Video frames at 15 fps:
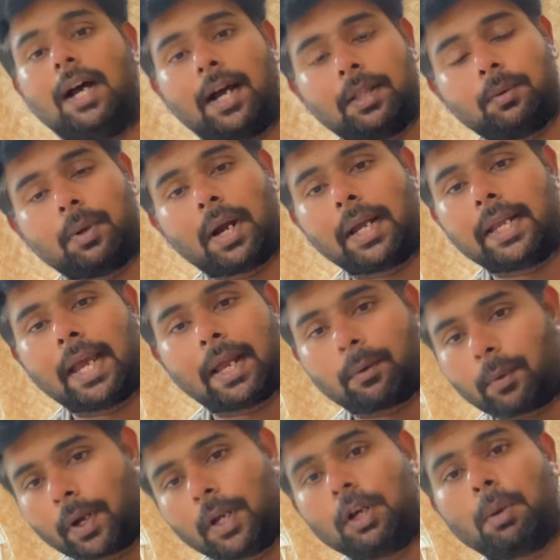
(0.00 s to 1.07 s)
அது ஒரு
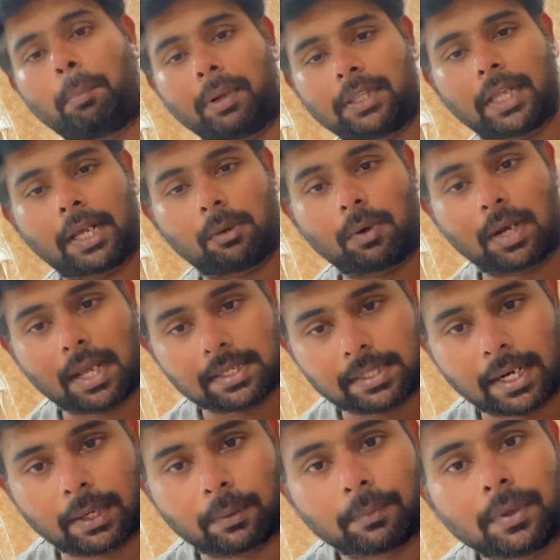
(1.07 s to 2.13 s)
ஐயாயிரரூவாயோ இல்லை பத்தாயிரரூவா லாஸ்
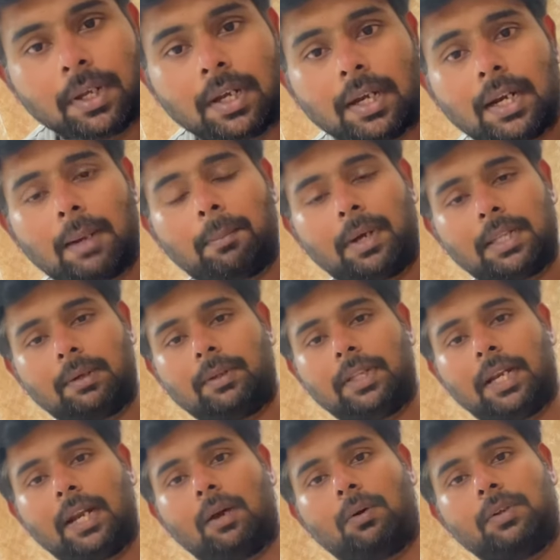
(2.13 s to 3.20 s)
ஆகிடும் நம்ம அதை
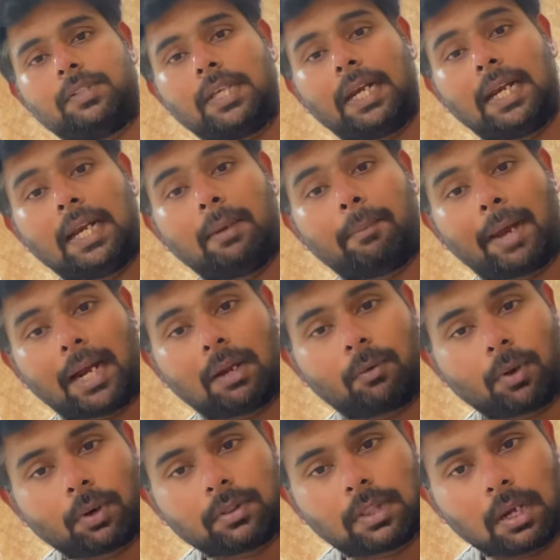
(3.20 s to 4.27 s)
வந்து என்ன ஆகும் சரி இல்லை மேலே
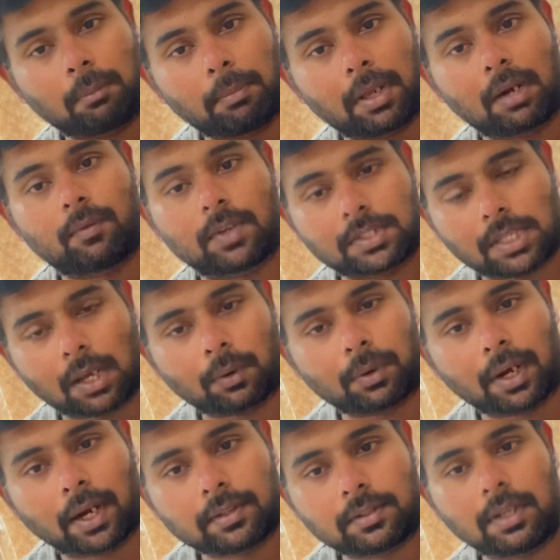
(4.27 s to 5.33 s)
வரும் திரும்பி ரிவர்ஸ்
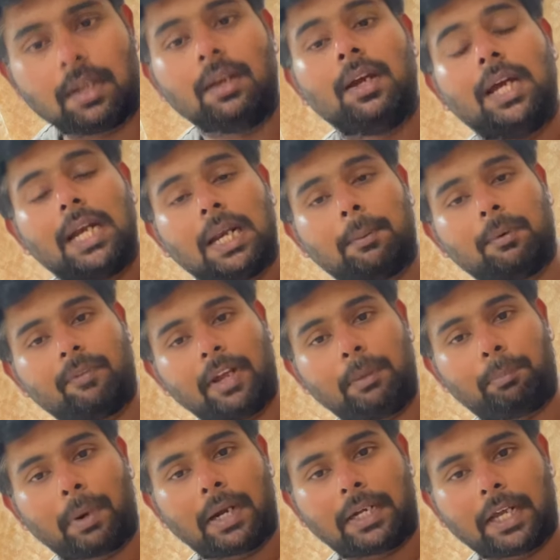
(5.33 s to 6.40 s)
ஆகும்னு நினச்சி நம்ம
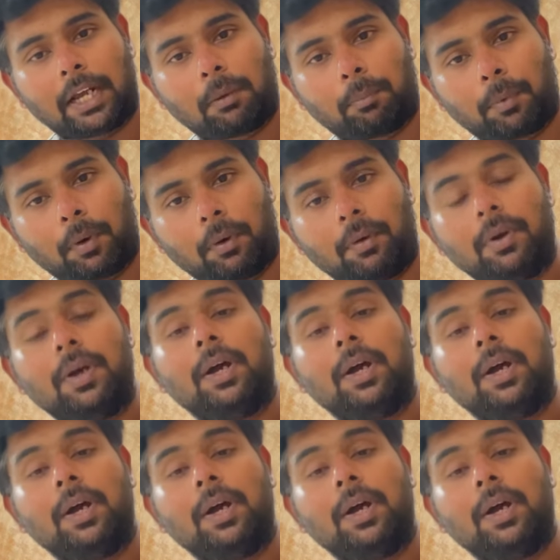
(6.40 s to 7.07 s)
வெயிட் பண்ணிட்டே இருப்போம்